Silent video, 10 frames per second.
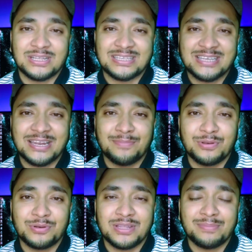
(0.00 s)
তো আজকের এই
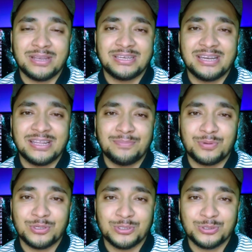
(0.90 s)
ভিডিওতে আমি একটি ঋণ
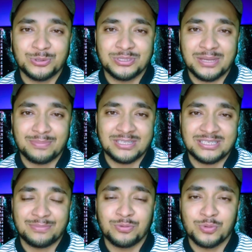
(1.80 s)
পরিশোধ সূচি
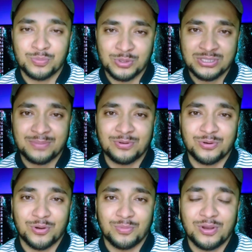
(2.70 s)
আপনাদের সামনে
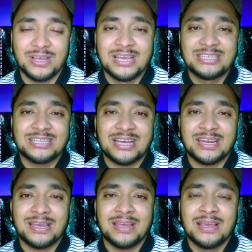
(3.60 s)
উপস্থাপন করব
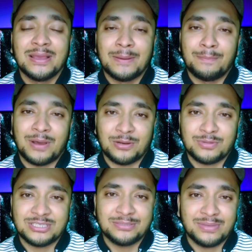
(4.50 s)
সেখানে
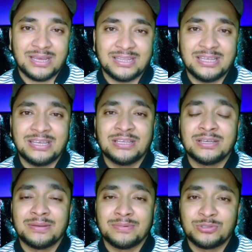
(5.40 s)
বারো মাসি মেয়াদি
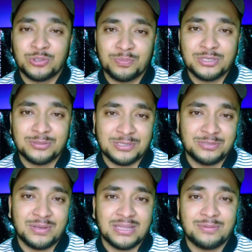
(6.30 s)
চব্বিশ
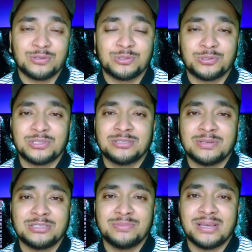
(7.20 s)
মাসি মেয়াদি এবং চত্রিশ
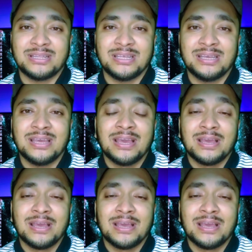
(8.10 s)
মাসি মেয়াদি